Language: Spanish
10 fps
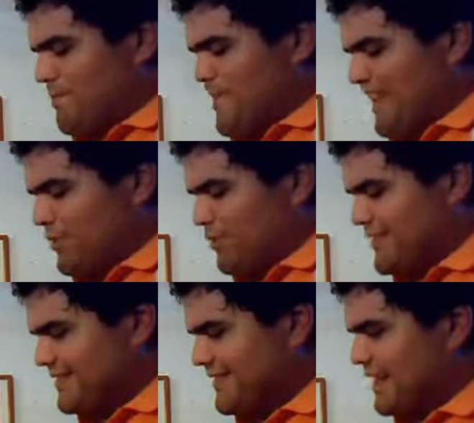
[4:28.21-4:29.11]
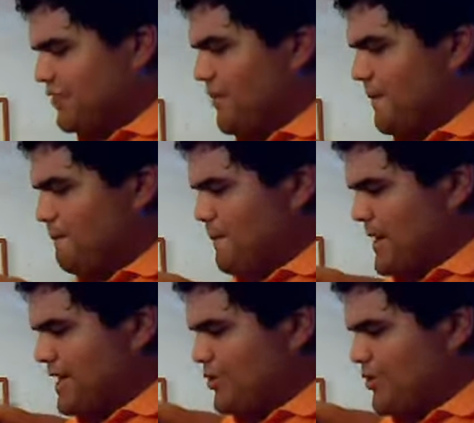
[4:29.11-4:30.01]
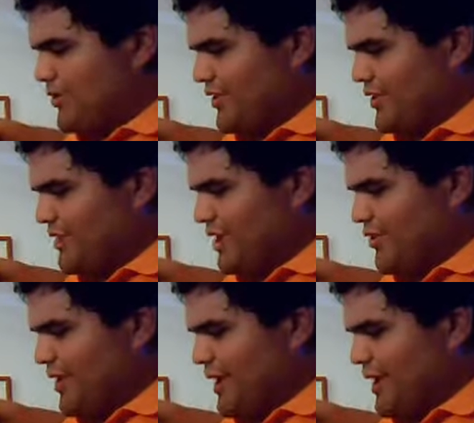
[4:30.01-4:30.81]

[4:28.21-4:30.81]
de nuestra selección para irnos de vinos